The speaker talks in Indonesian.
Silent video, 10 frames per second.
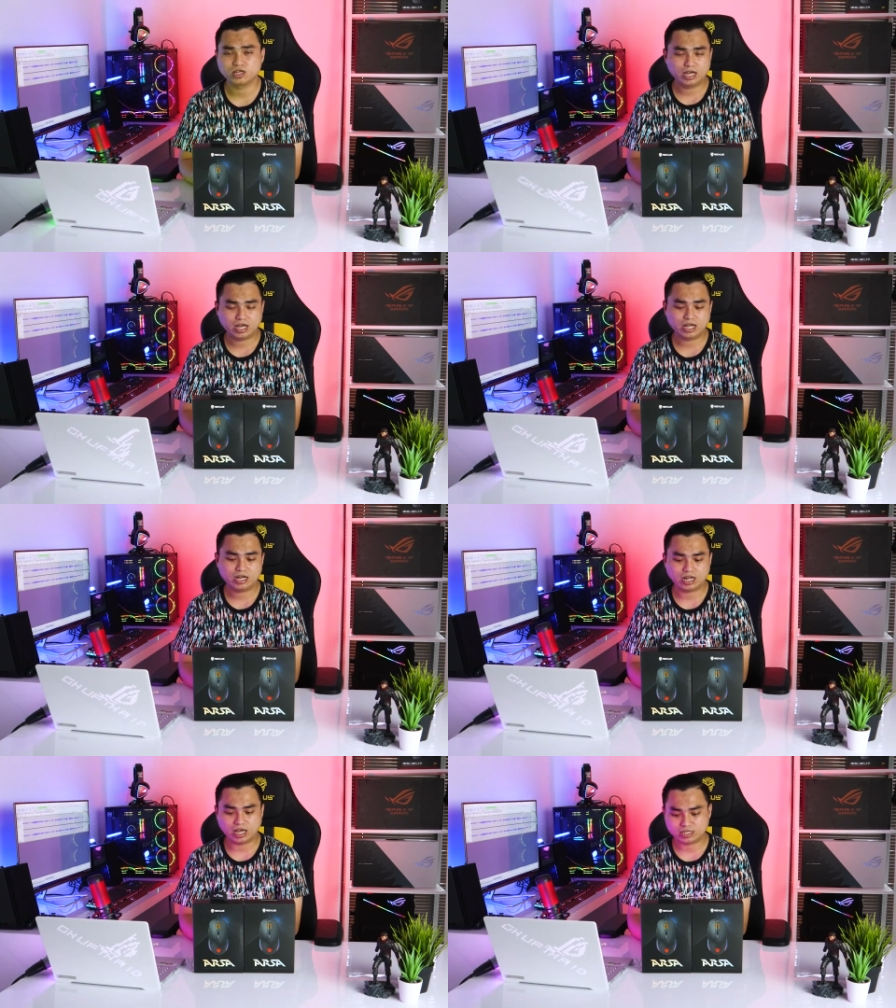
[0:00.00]

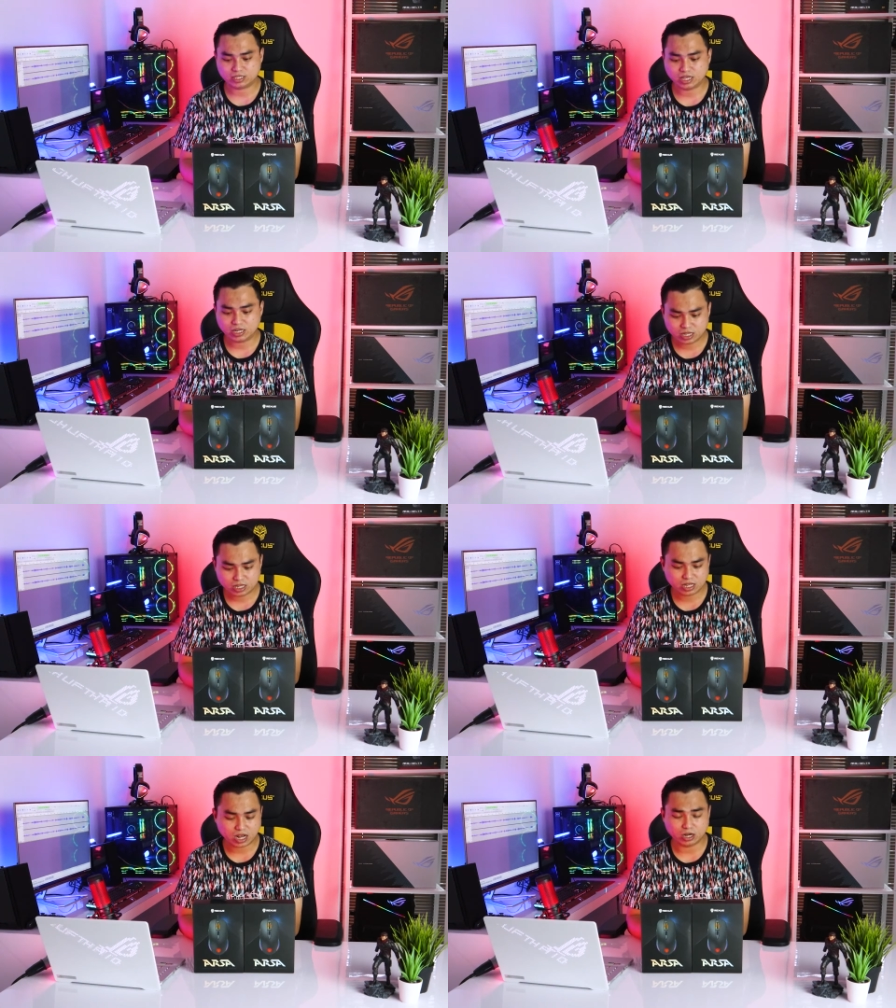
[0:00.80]
Dan Arsa
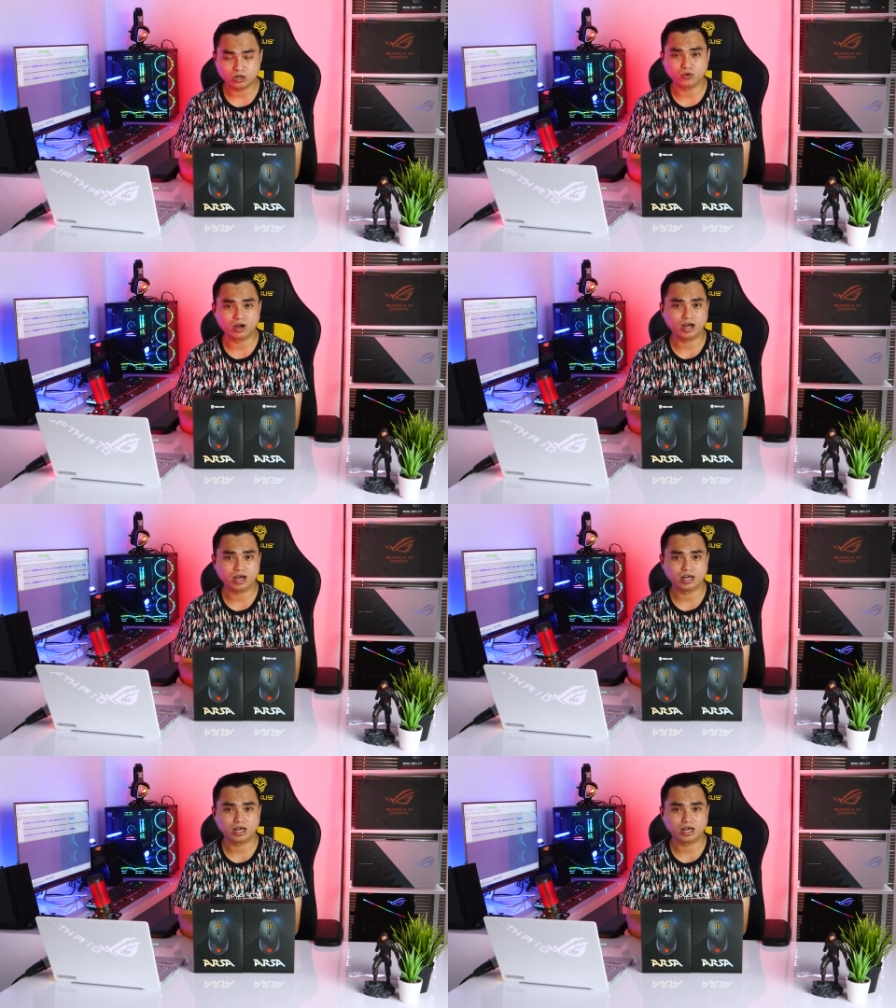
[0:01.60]
ini ada dua